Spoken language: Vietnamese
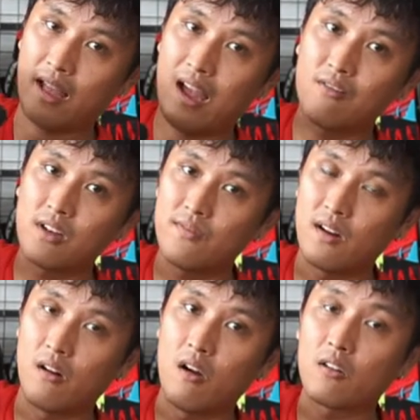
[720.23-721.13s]
tháo cái
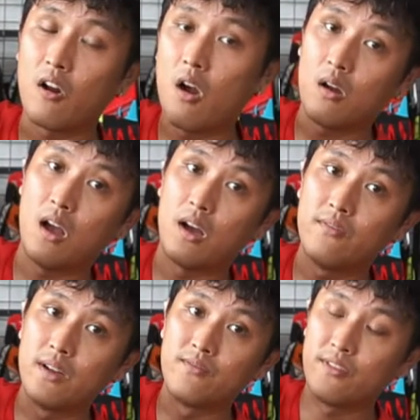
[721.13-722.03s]
phần lót nón ở
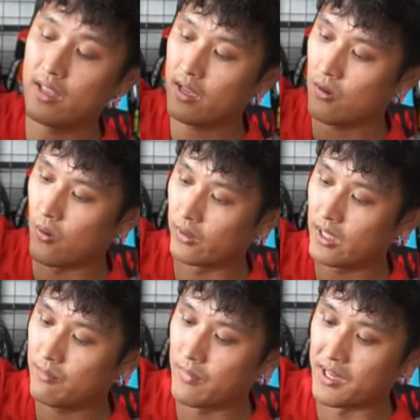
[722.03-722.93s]
bên phía của
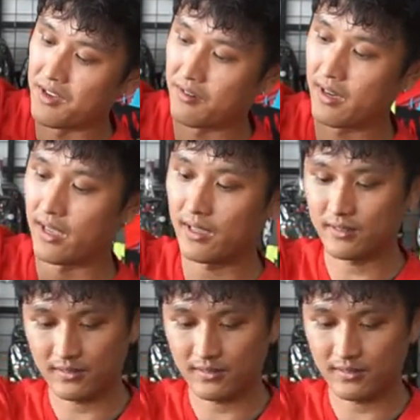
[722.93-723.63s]
thiết bị điều khiển